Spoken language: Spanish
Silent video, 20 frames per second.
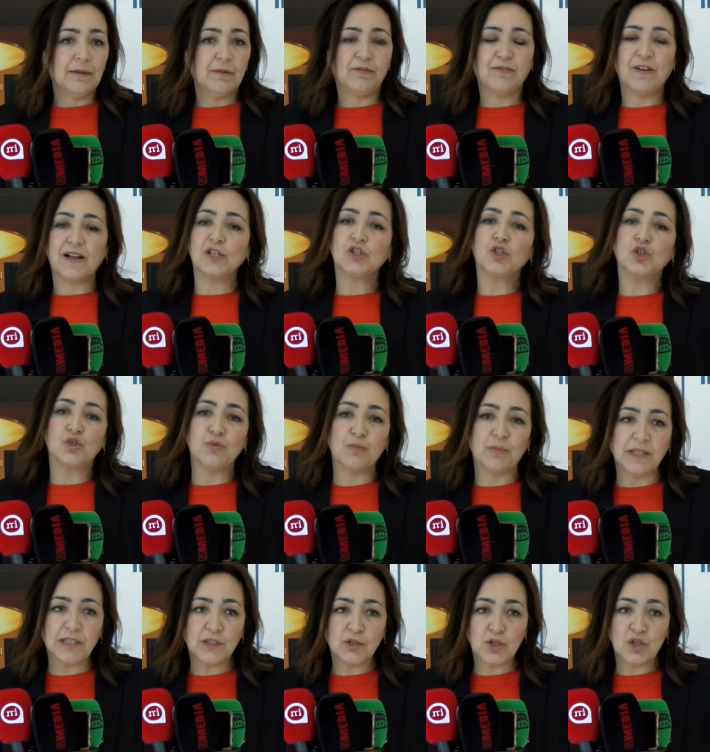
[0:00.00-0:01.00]
falsos
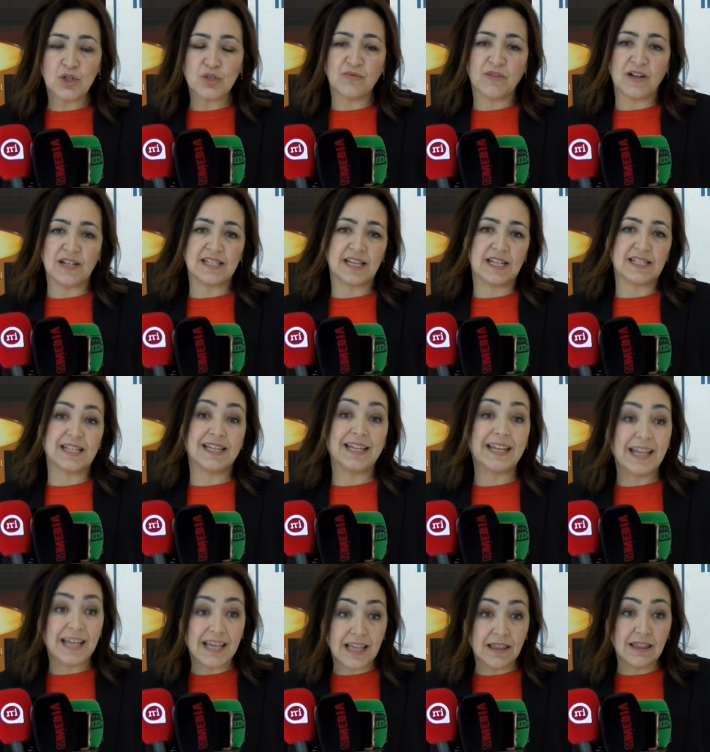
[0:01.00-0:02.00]
mitos, falsas
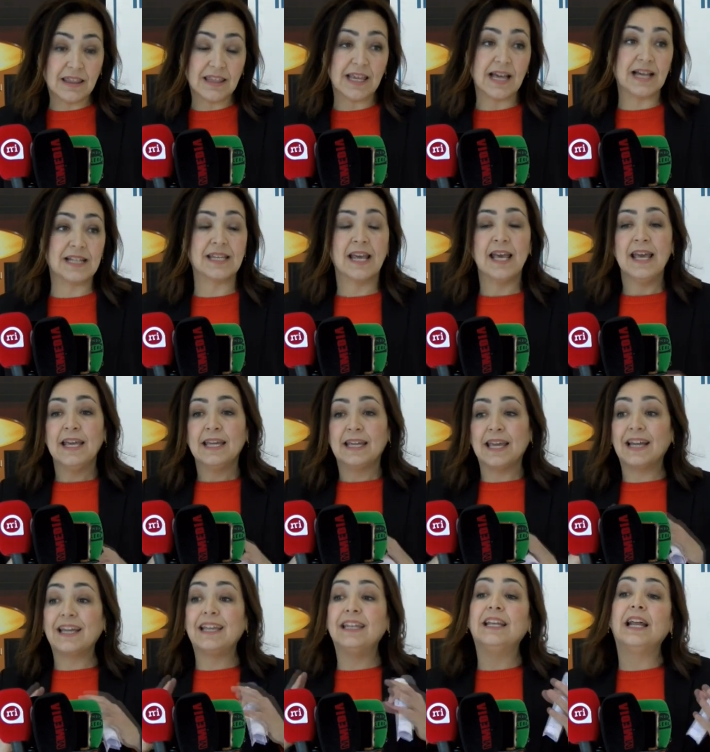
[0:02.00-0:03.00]
creencias
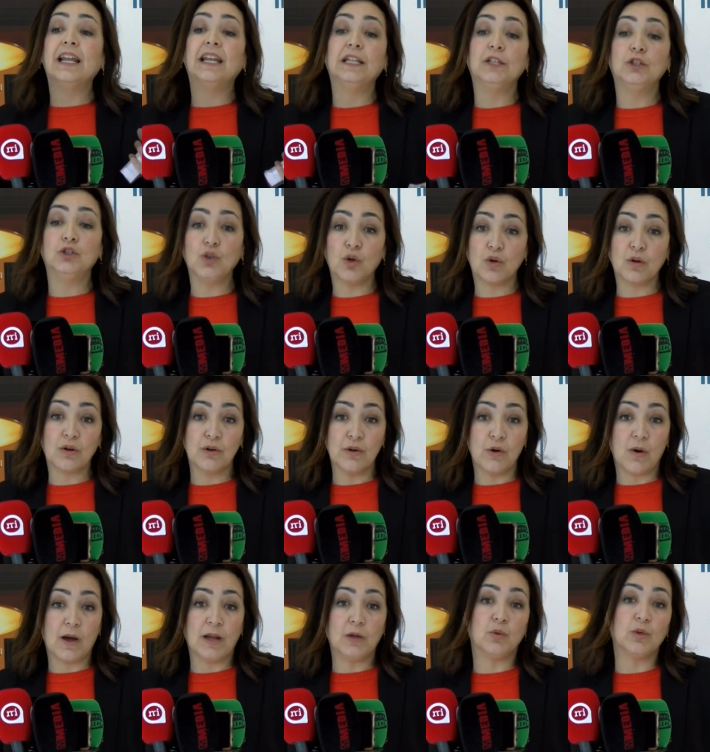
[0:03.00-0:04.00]
que giran en
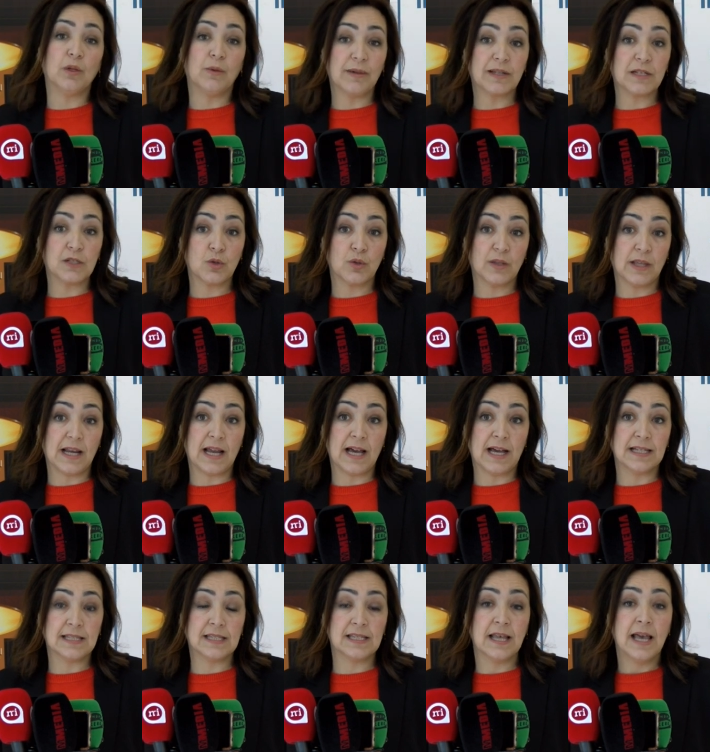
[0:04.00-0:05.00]
torno al universo de
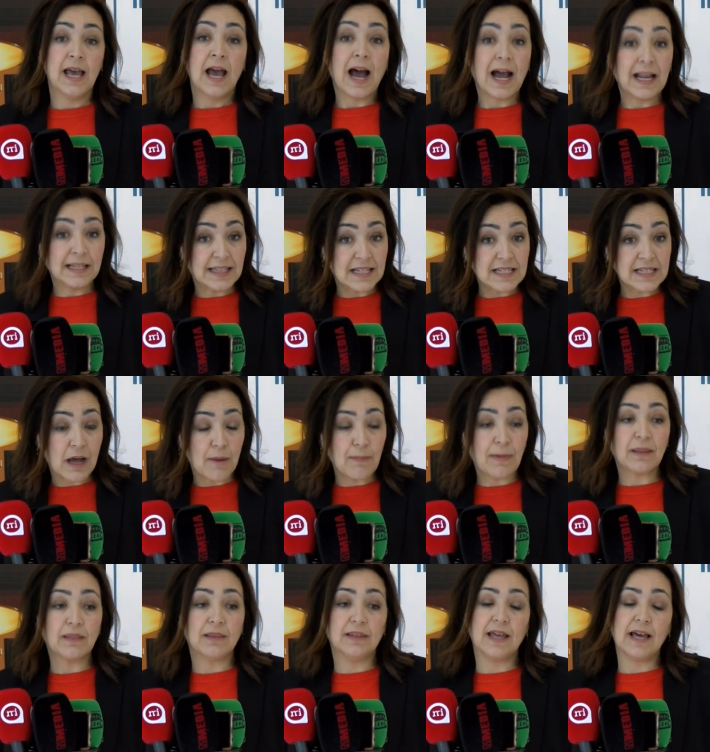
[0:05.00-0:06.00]
las altas
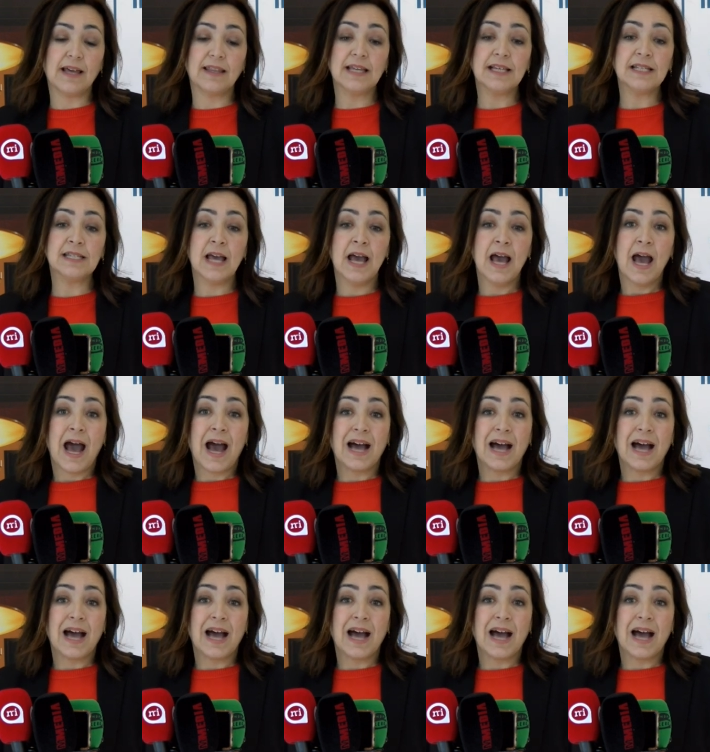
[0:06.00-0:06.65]
capacidades,